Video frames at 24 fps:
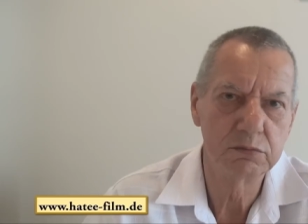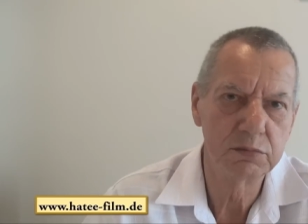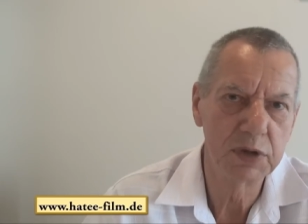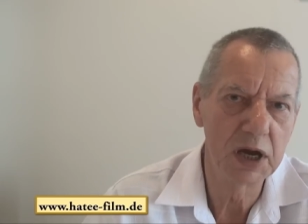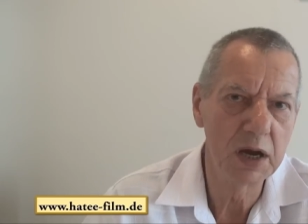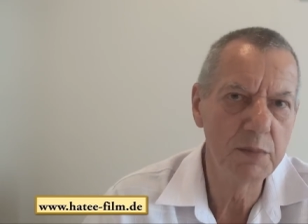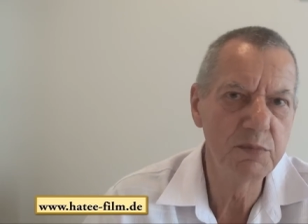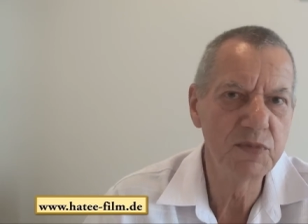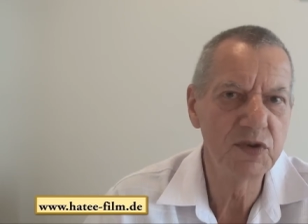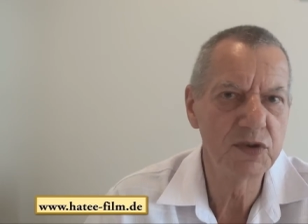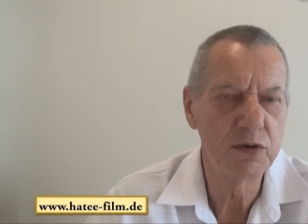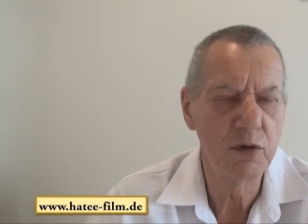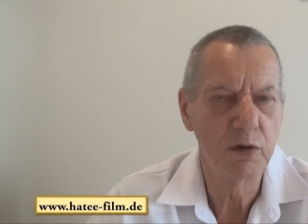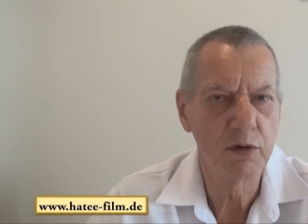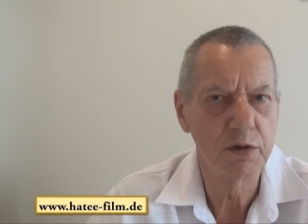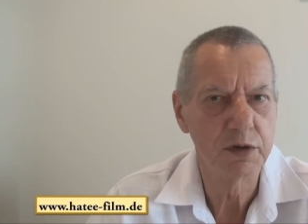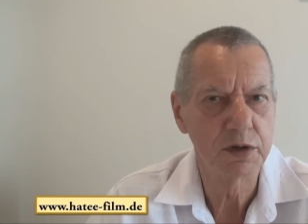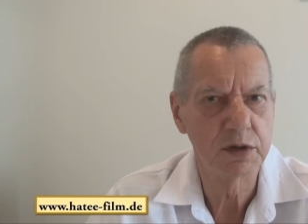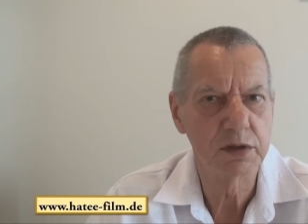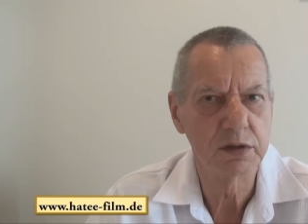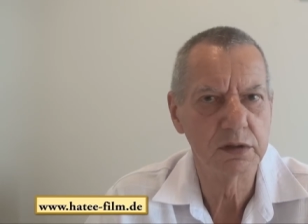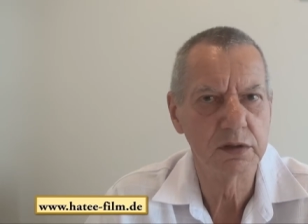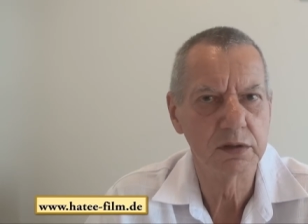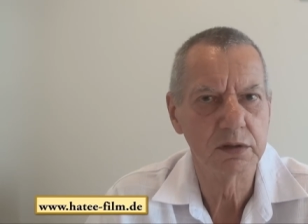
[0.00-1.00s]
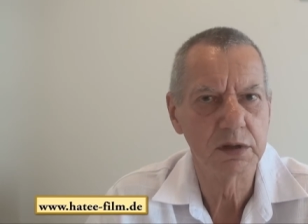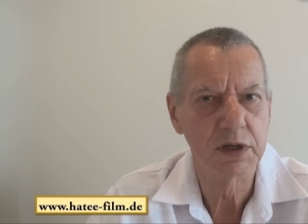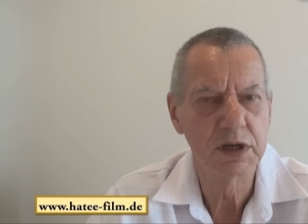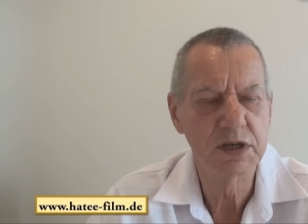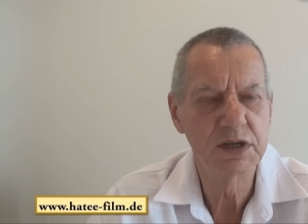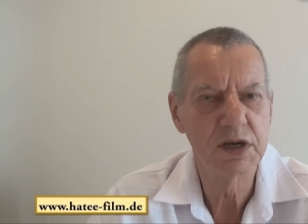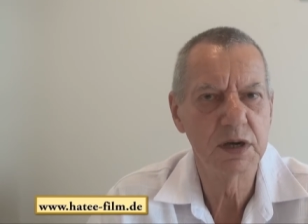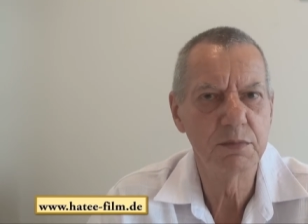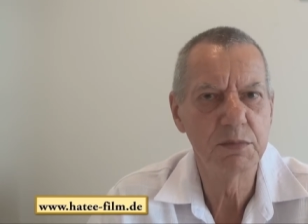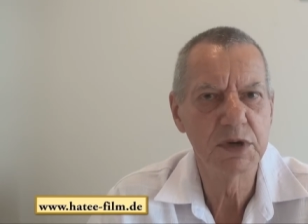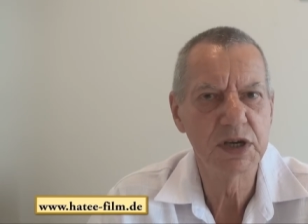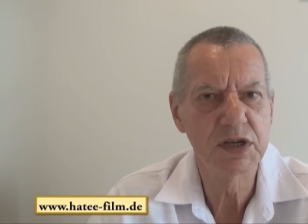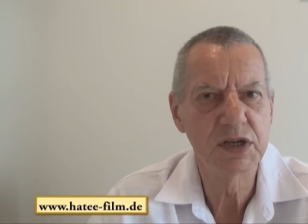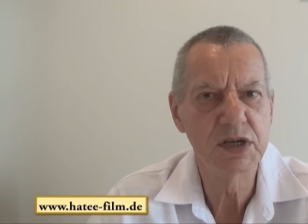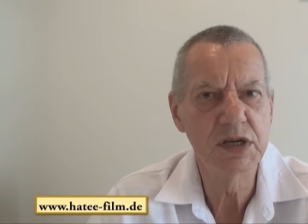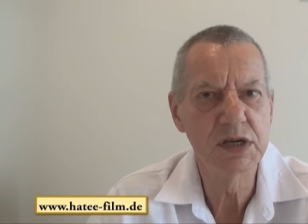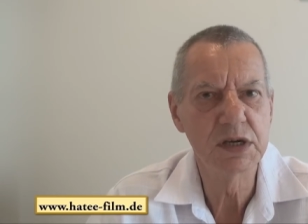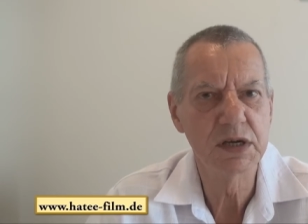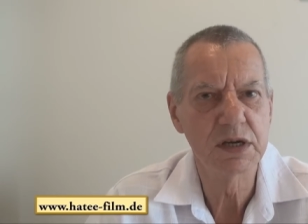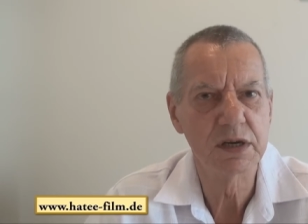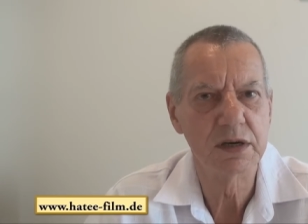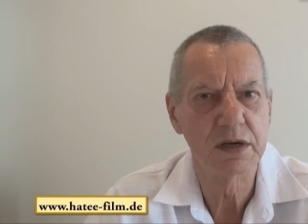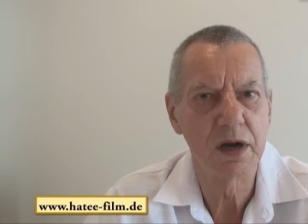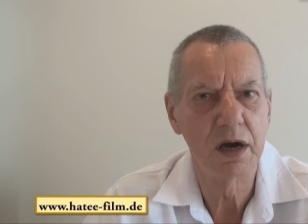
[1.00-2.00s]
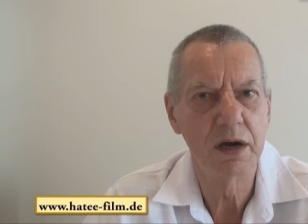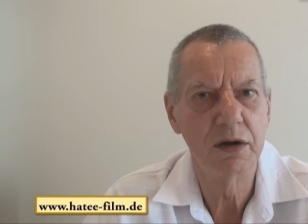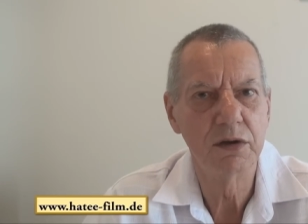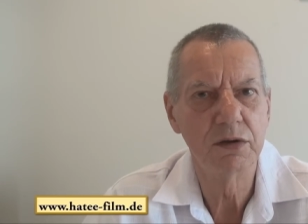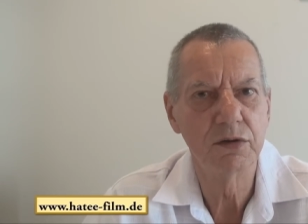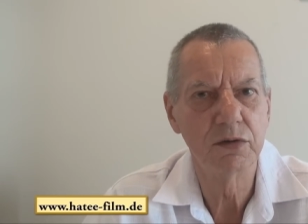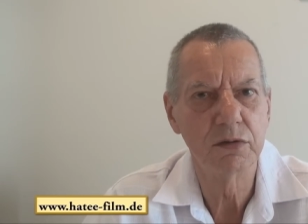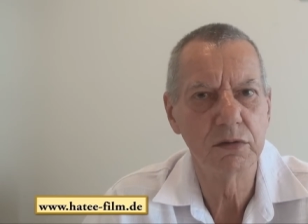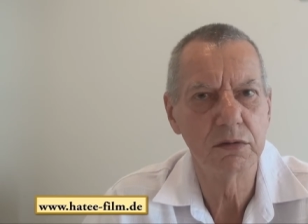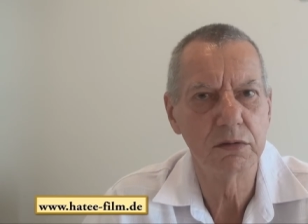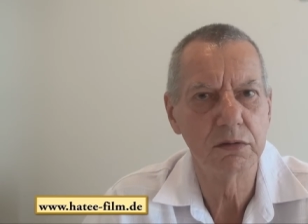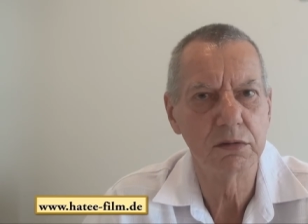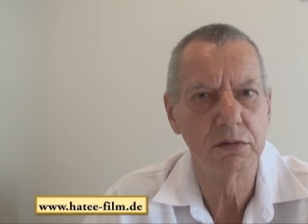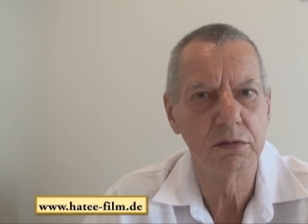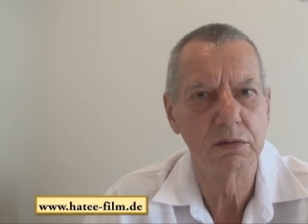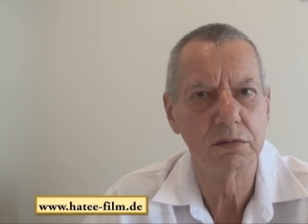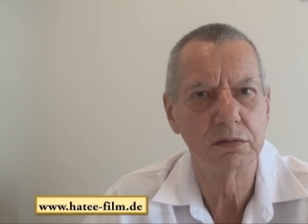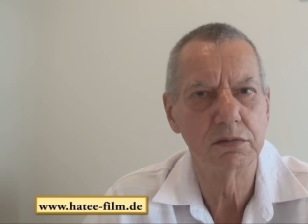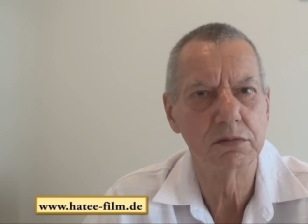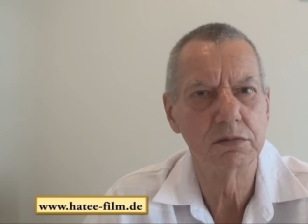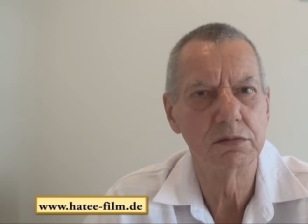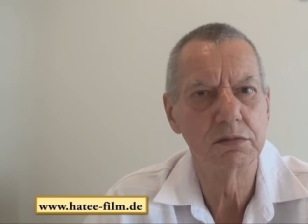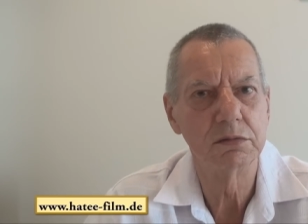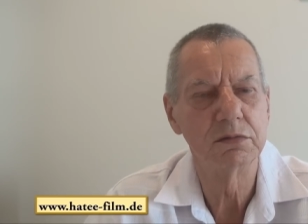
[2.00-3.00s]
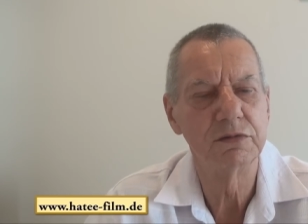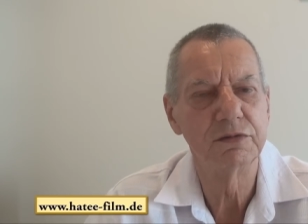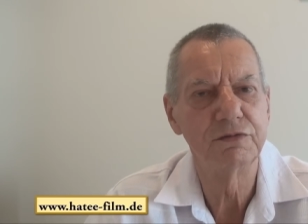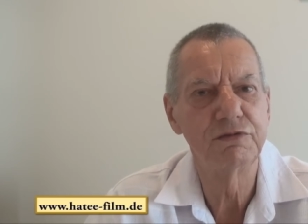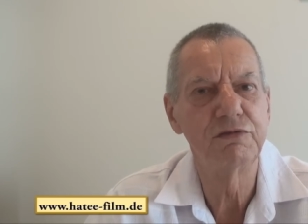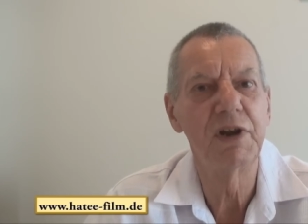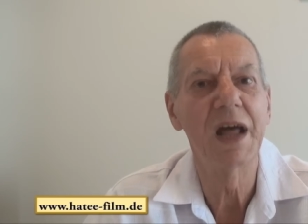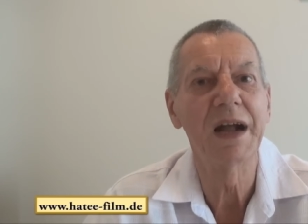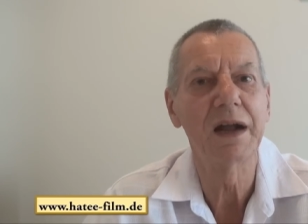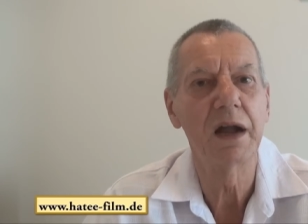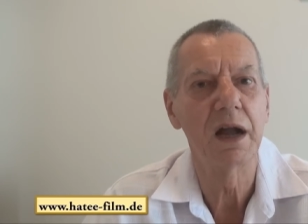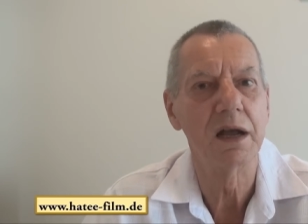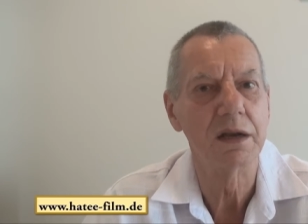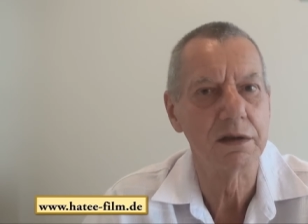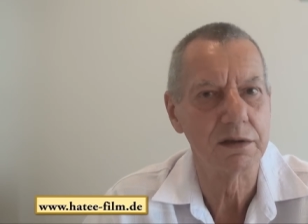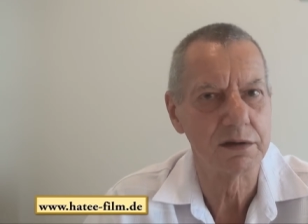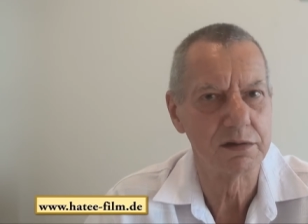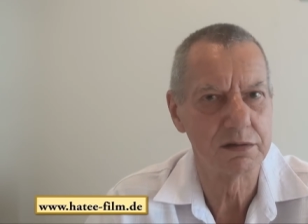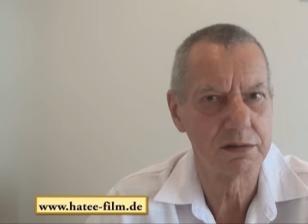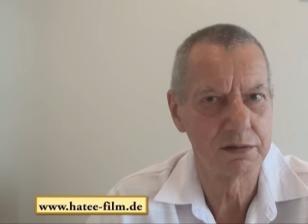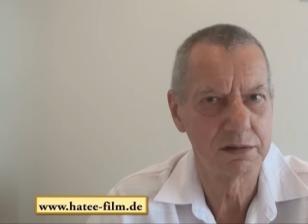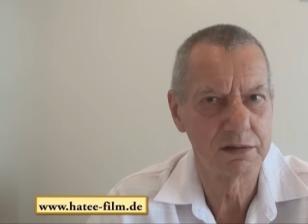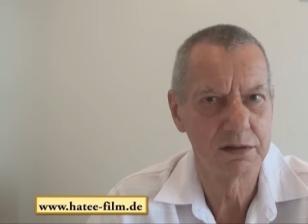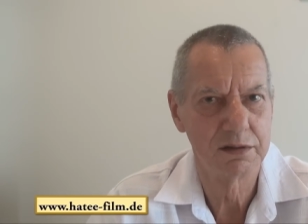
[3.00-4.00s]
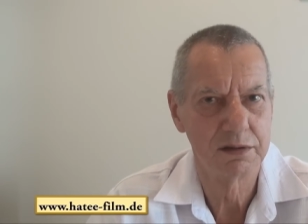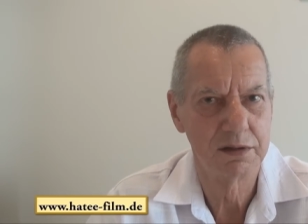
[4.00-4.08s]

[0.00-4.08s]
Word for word: Bremsleuchten intermittieren, also flackernd